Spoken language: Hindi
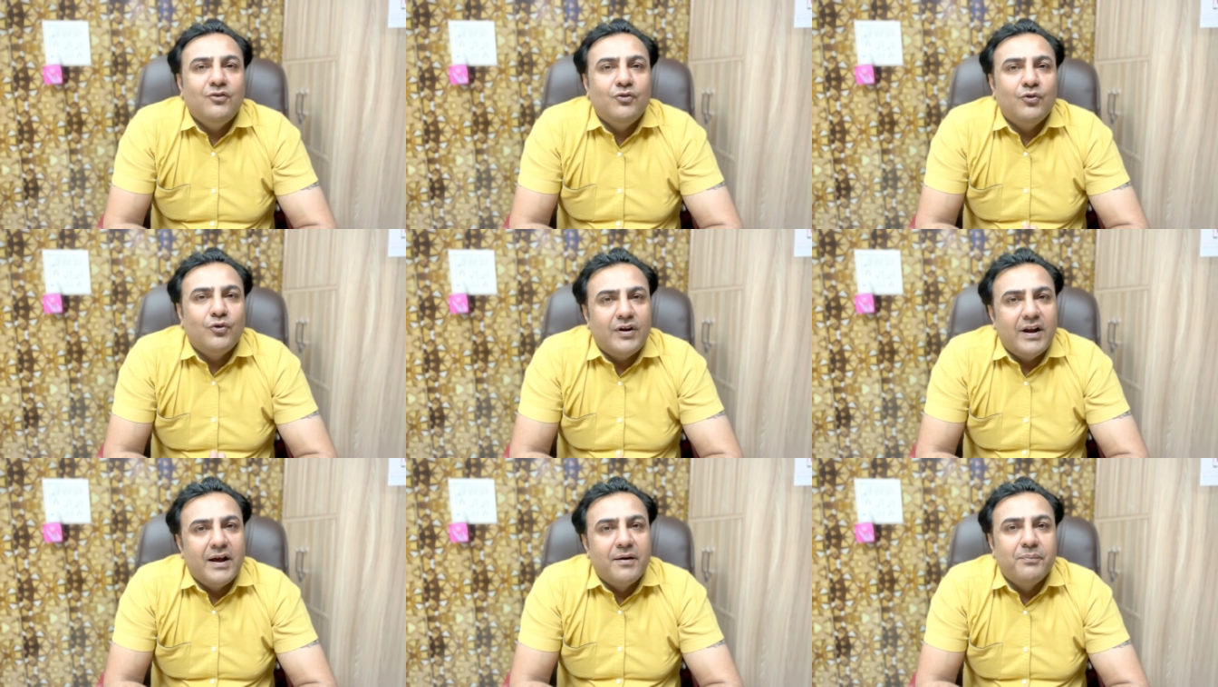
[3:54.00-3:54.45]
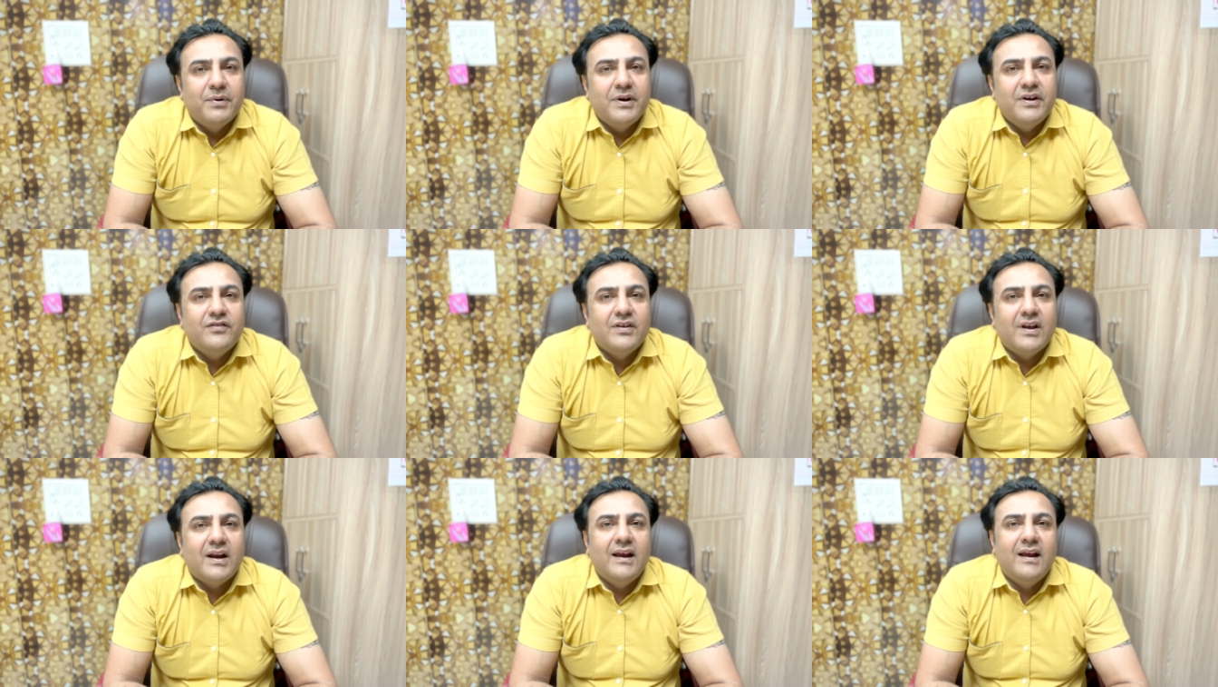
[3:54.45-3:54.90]
जो
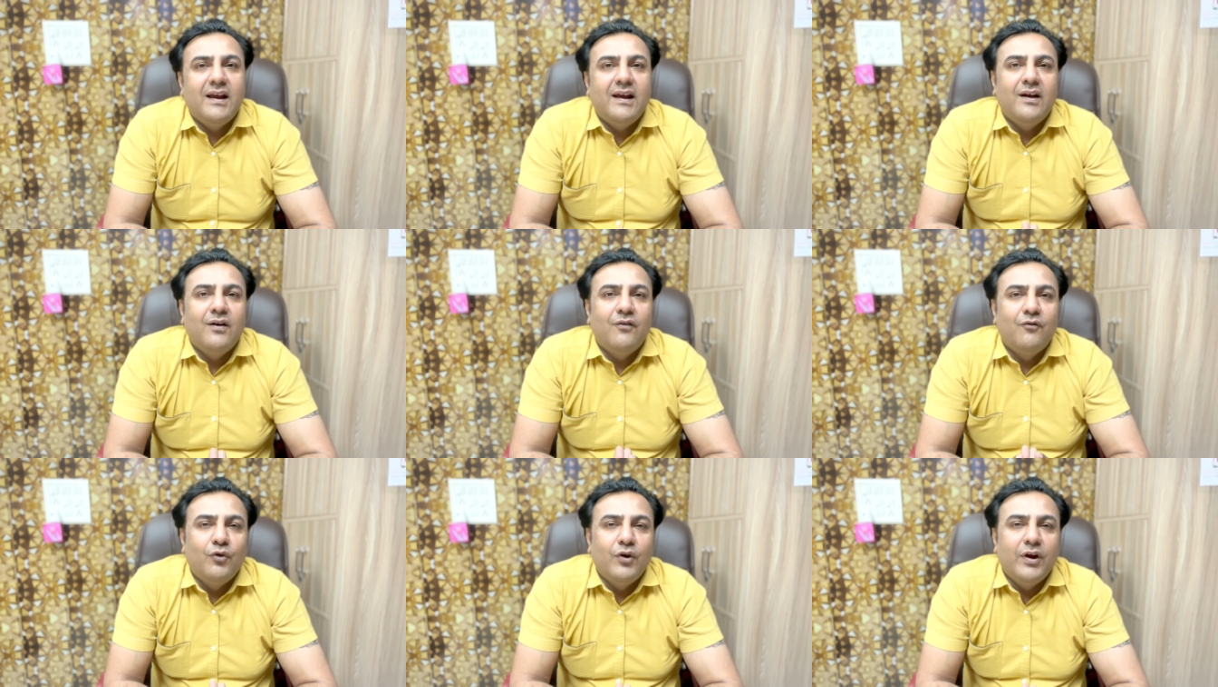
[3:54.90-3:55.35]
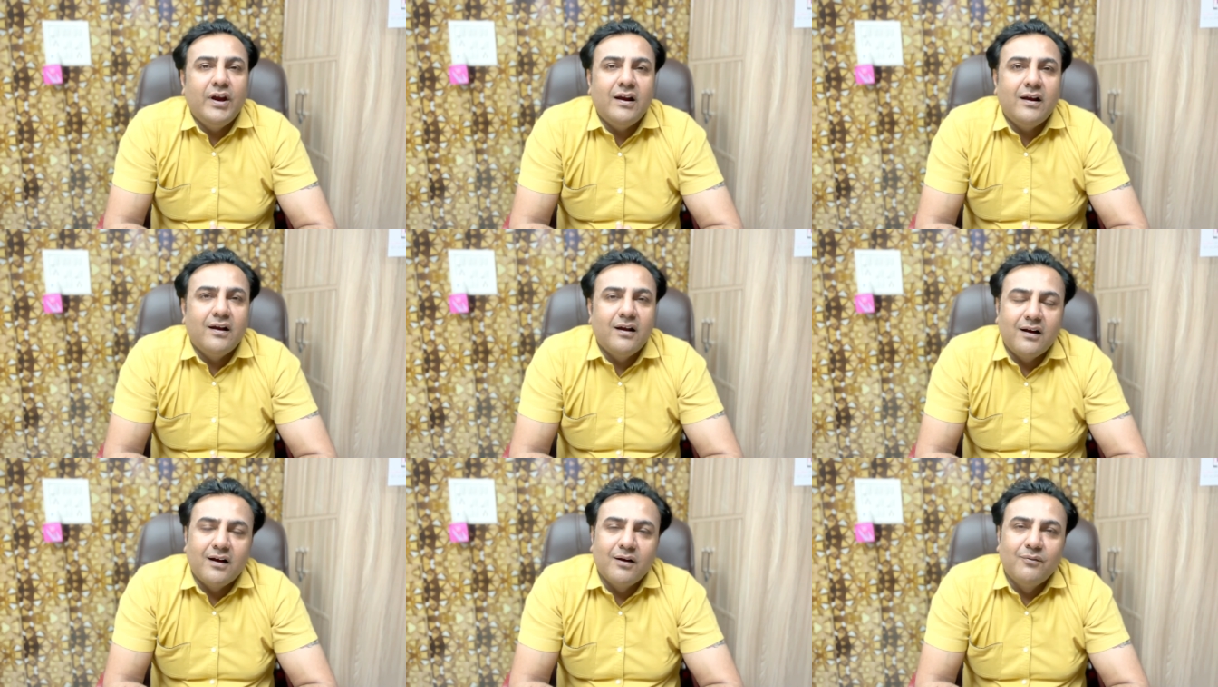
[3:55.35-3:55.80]
टेम्परेचर है वो एक
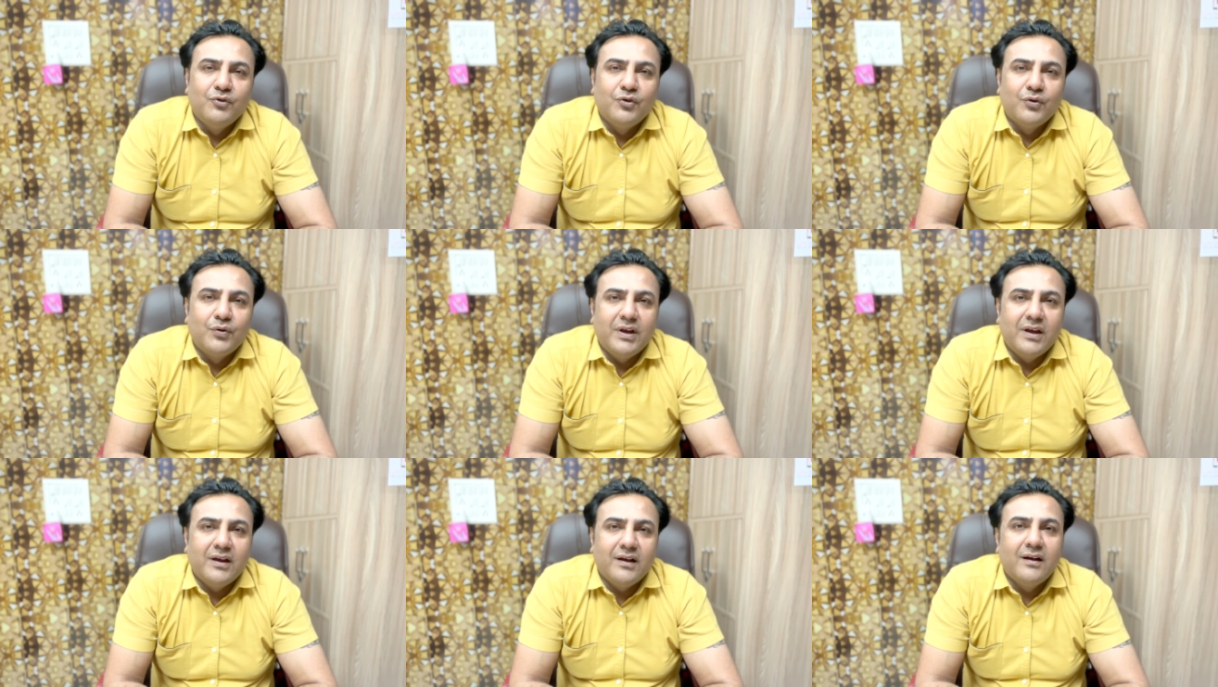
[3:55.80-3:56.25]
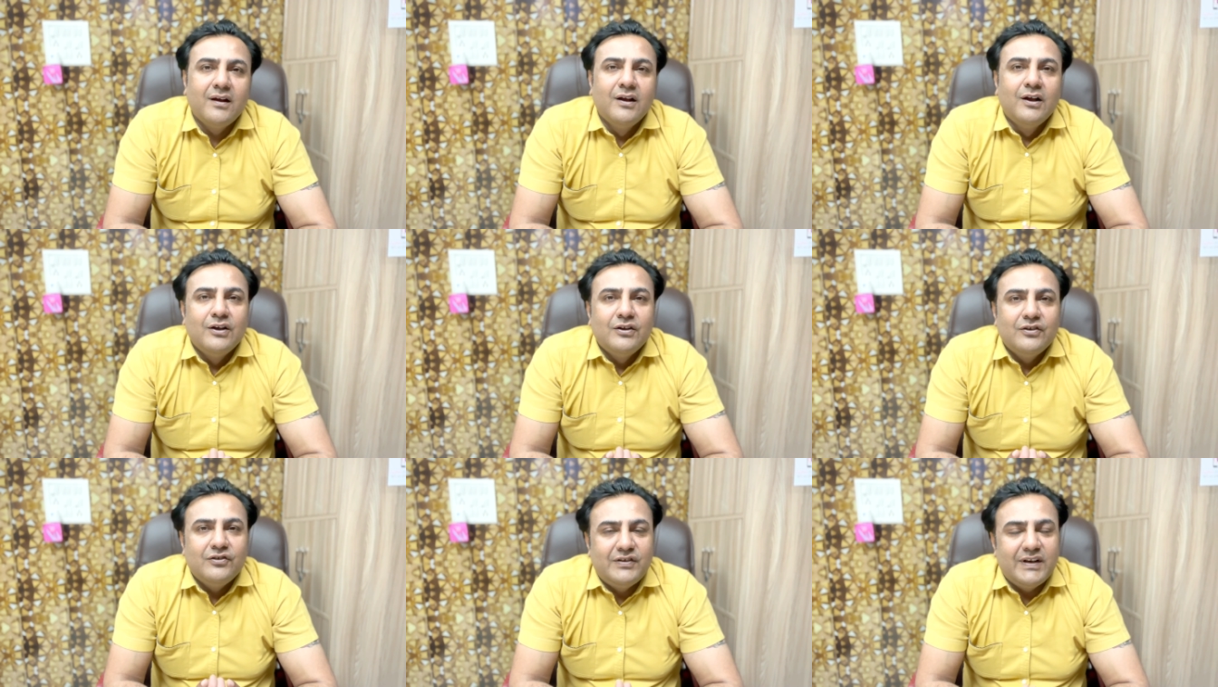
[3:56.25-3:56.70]
कमजोरी है
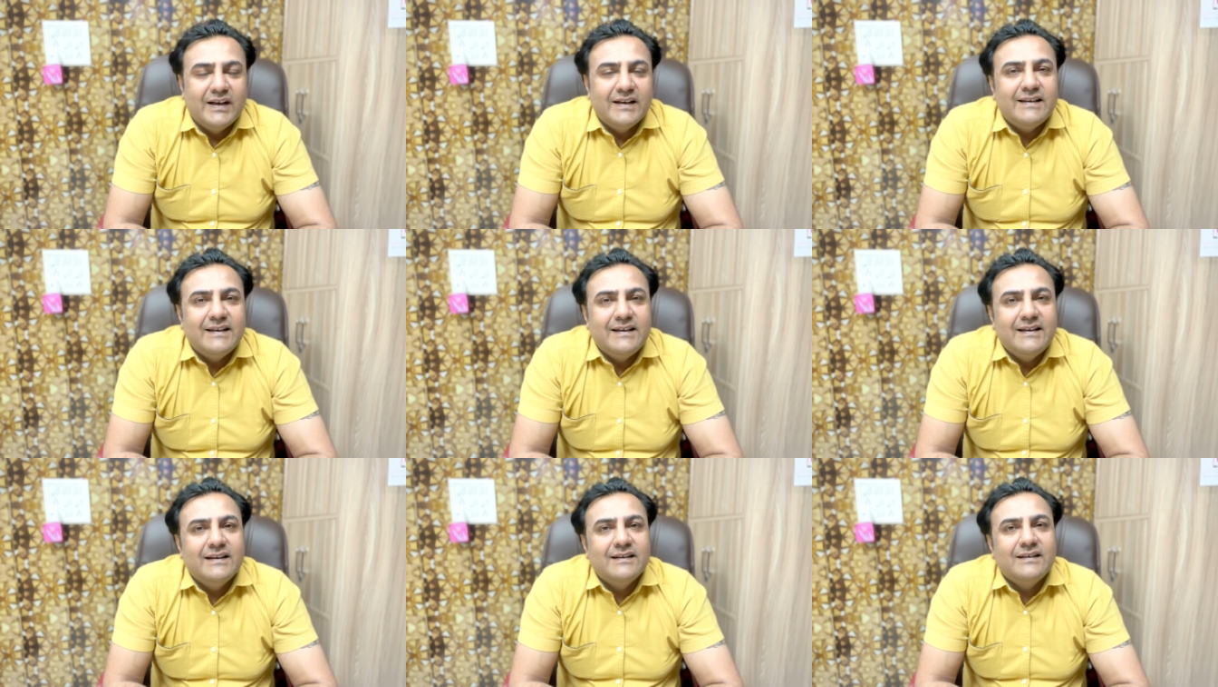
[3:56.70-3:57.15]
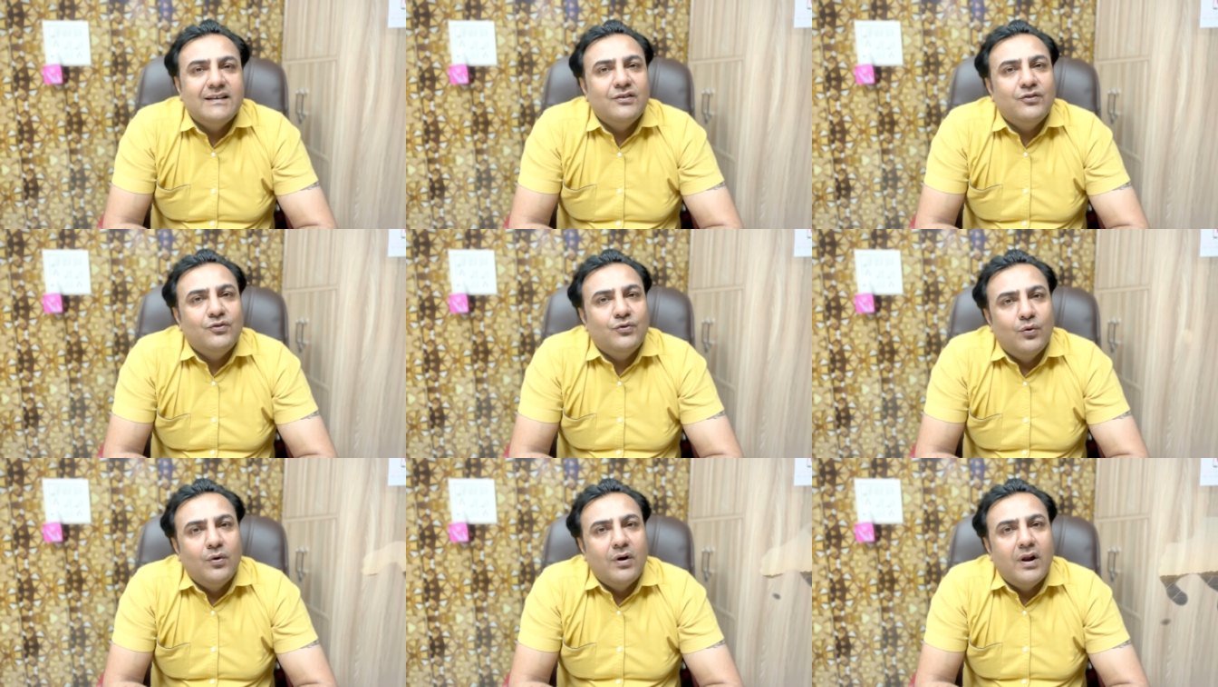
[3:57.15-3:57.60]
जैसे जैसे
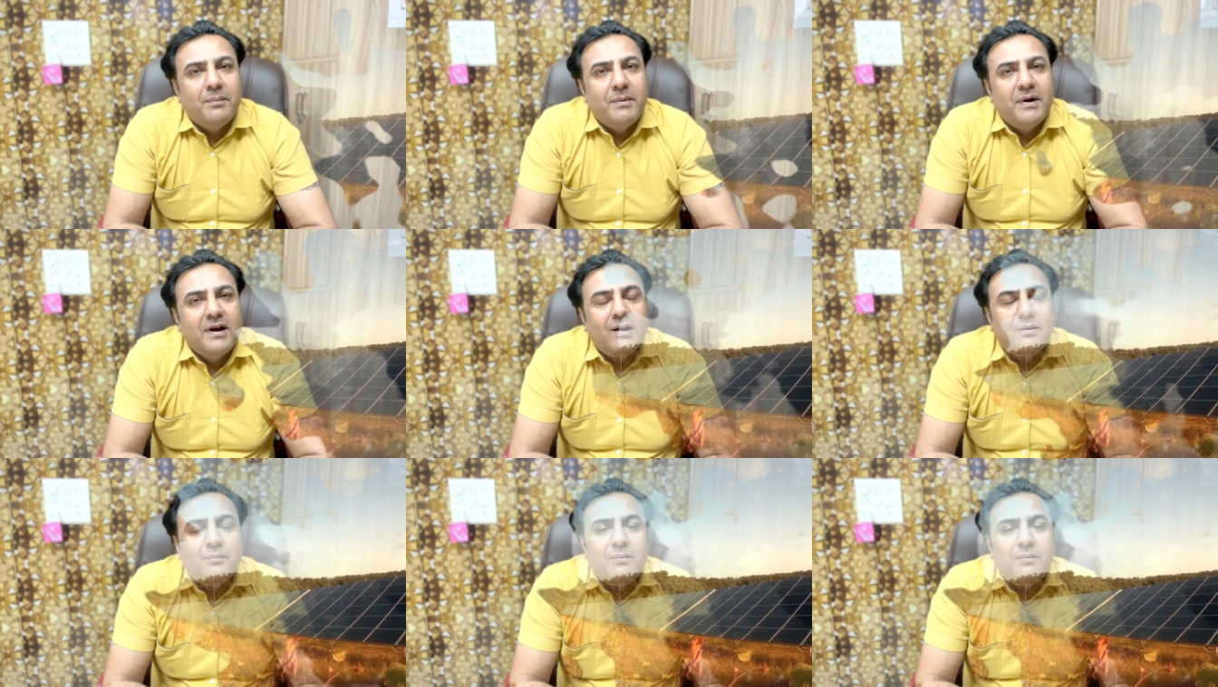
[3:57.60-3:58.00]
सोलर पैनल